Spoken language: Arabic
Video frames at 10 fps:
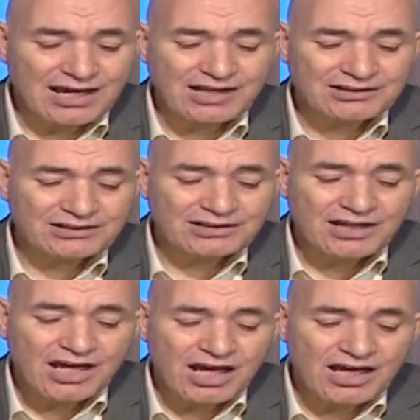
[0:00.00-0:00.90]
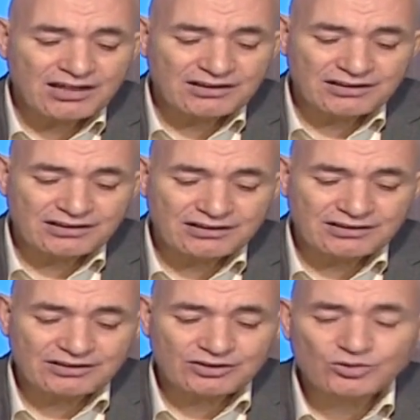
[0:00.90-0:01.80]
يعني آه، آه،
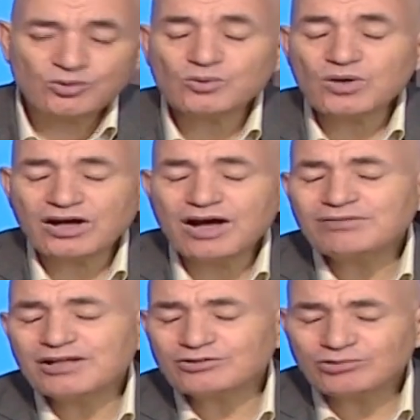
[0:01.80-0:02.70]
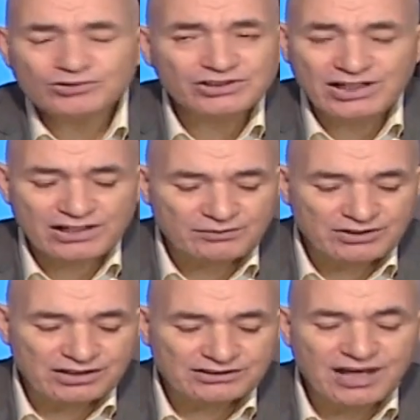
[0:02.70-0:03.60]
آه، الدخول قبل الدخول إلى
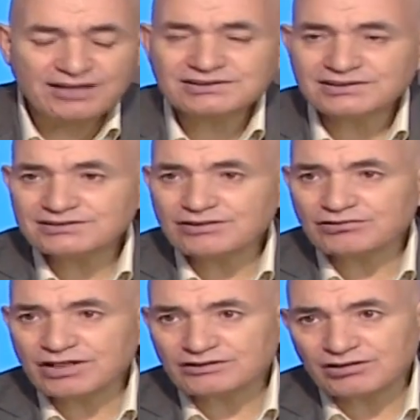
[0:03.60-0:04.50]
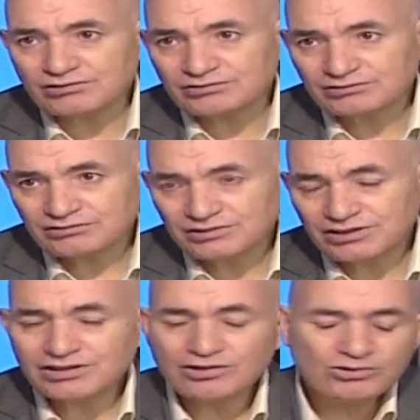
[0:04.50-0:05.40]
الأبيات يرثي زوجته
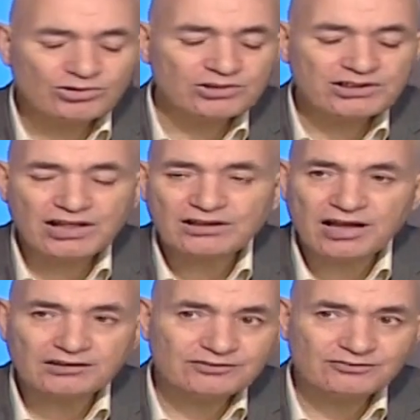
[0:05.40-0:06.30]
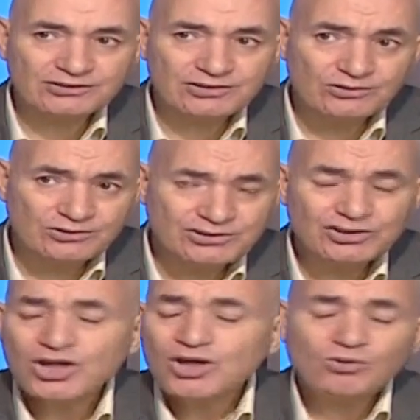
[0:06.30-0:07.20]
إنه يعلن عن عاطفة الحزن
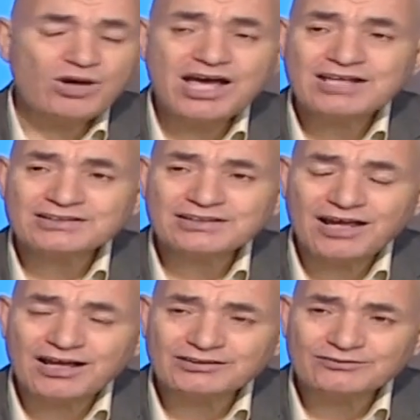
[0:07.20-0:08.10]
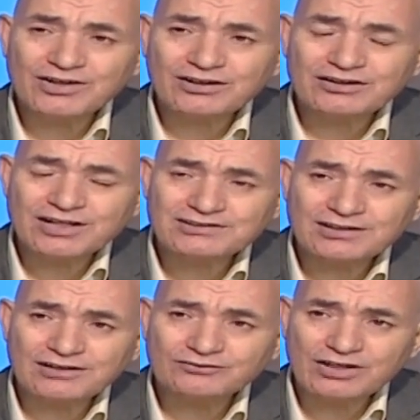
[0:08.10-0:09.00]
وهذه العاطفة قد
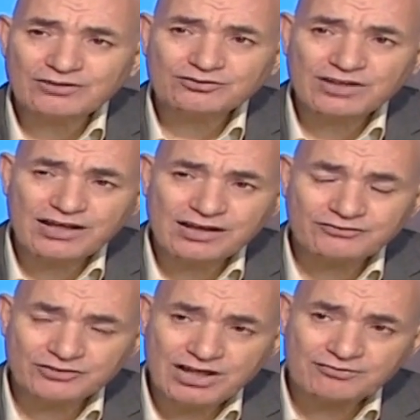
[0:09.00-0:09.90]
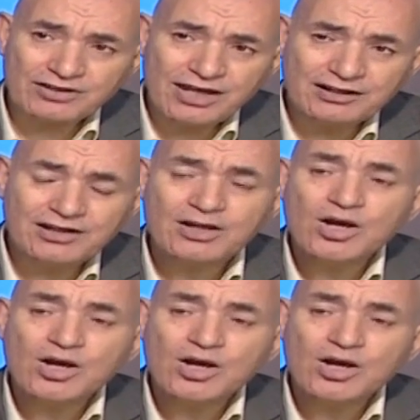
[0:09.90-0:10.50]
أثرت في, أفكار في أفكاره